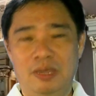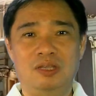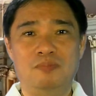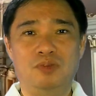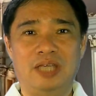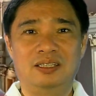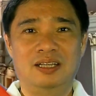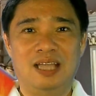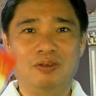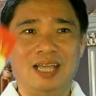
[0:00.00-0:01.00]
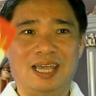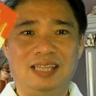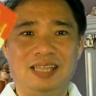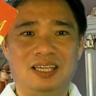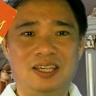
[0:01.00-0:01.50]
ay meron din po tayong tawag na
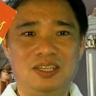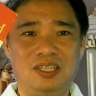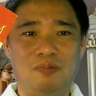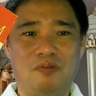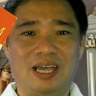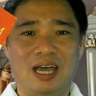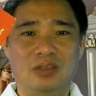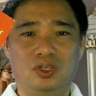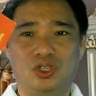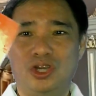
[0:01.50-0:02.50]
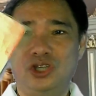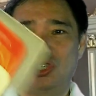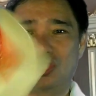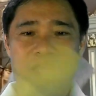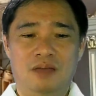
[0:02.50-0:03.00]
Catechism of the Catholic
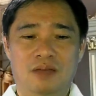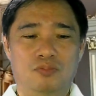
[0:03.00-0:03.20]
Church.